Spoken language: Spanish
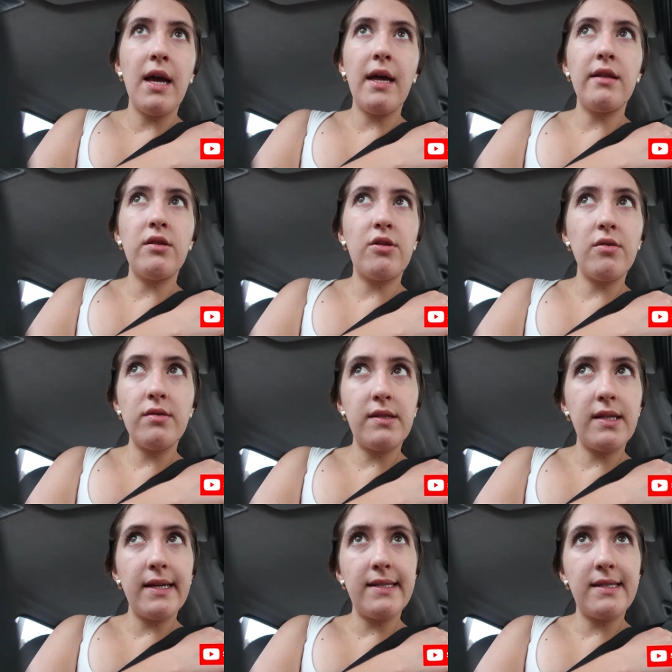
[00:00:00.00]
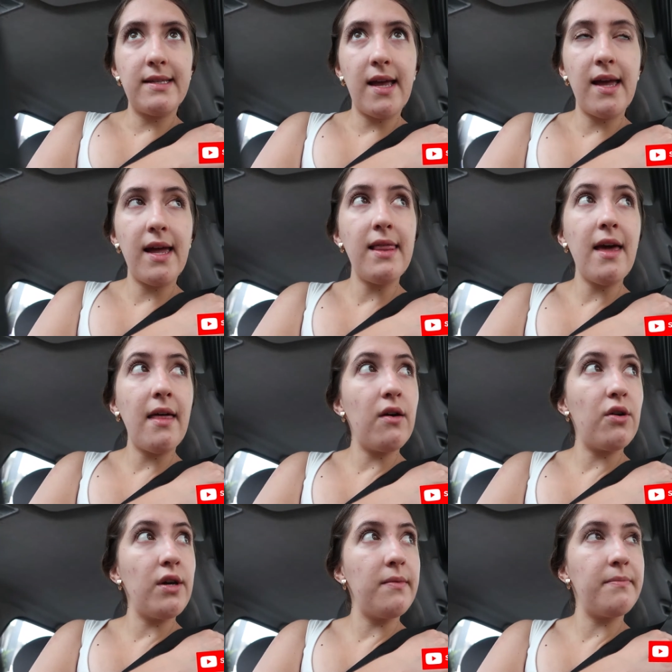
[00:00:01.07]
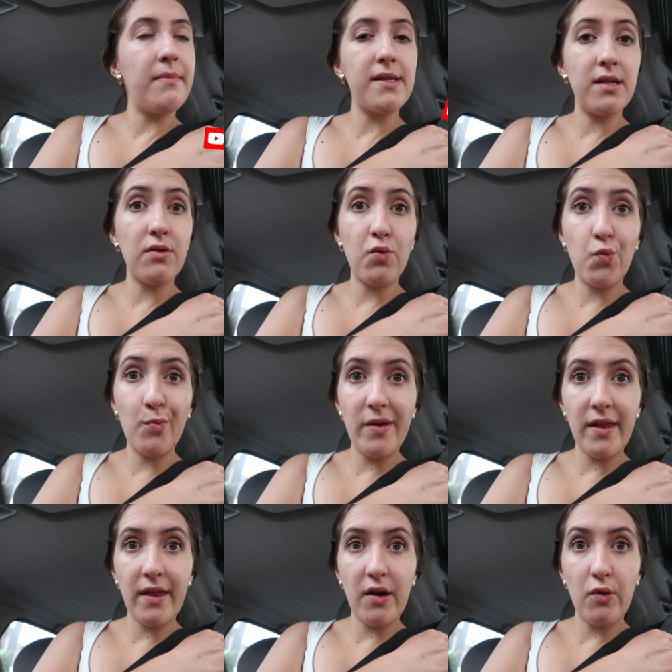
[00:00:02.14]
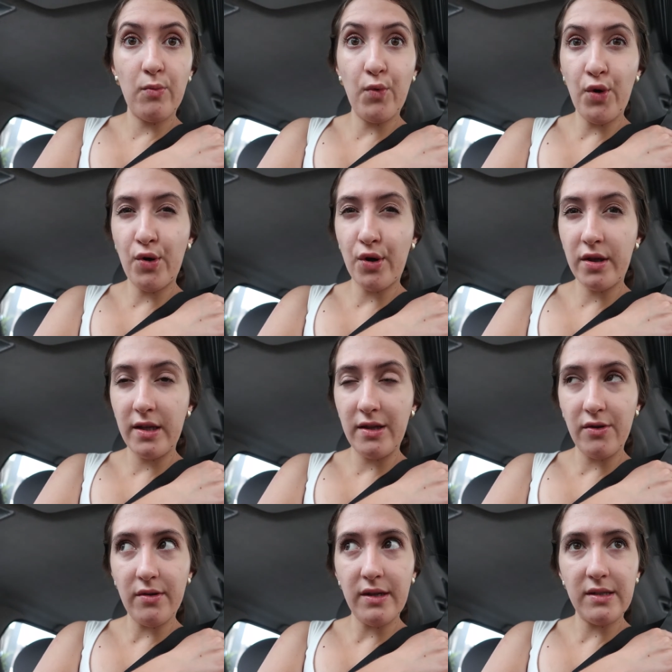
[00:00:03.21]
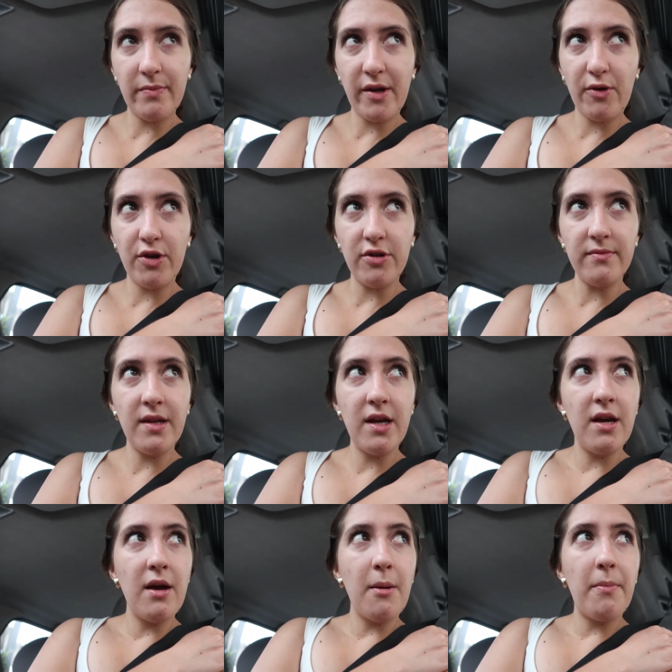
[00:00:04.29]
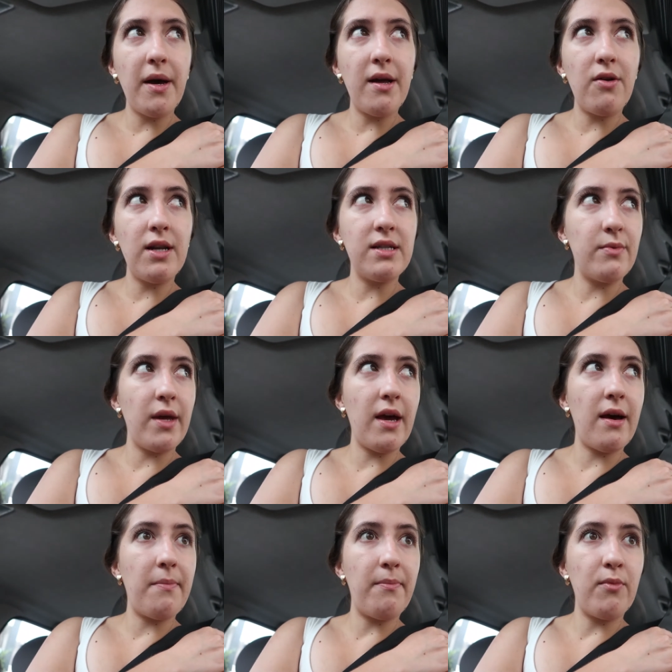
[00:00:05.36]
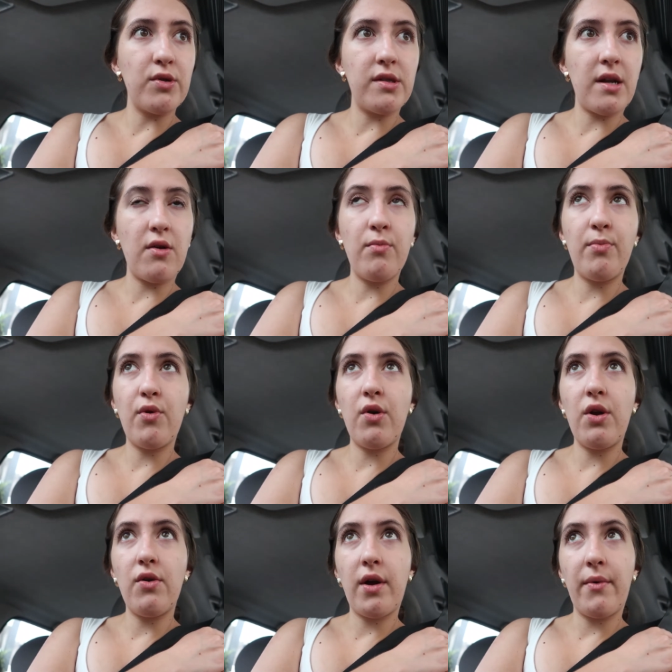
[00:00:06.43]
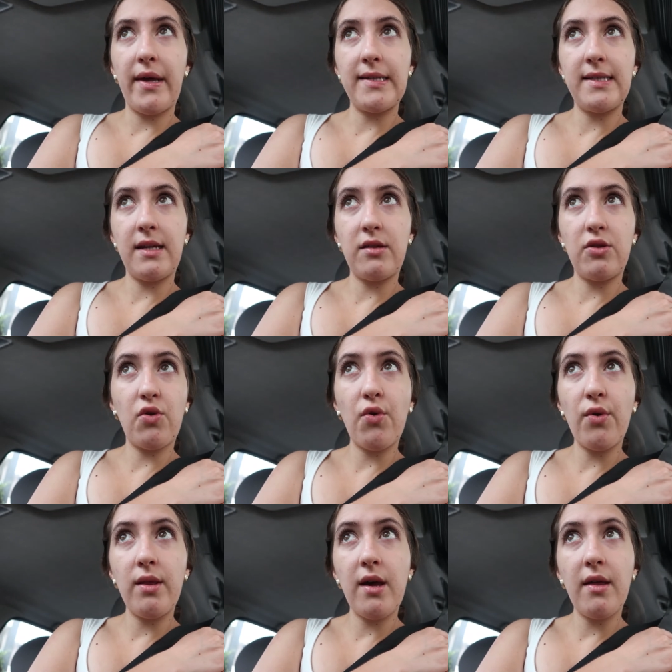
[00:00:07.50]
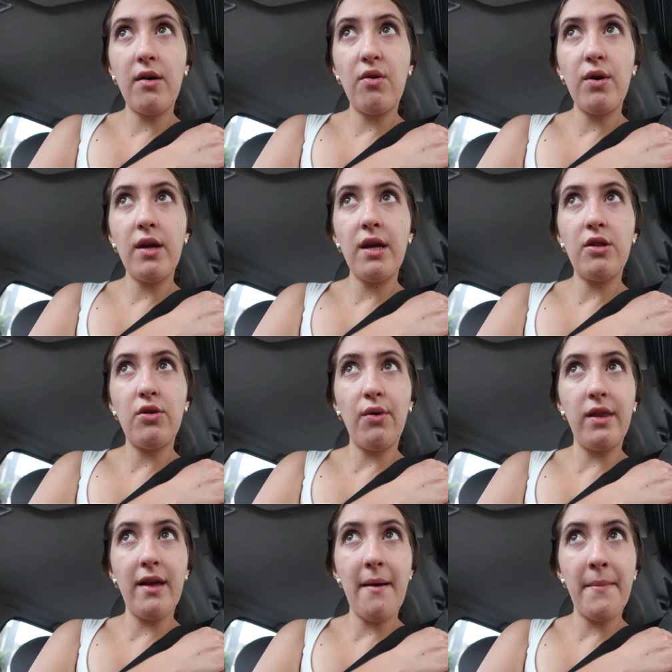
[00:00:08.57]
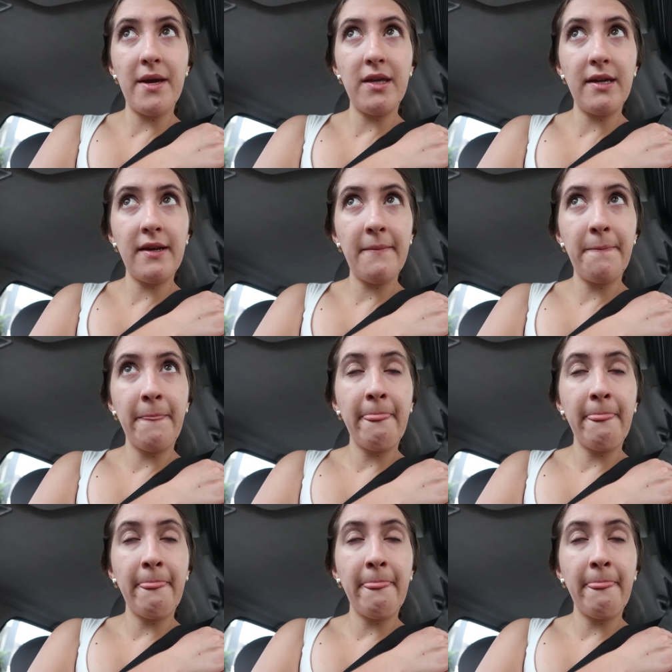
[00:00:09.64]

entonces, el día de hoy va a ser un video muy cortito, espero yo Pero les voy a mostrar un poco de lo que voy a hacer todo el día de hoy y todo el día de mañana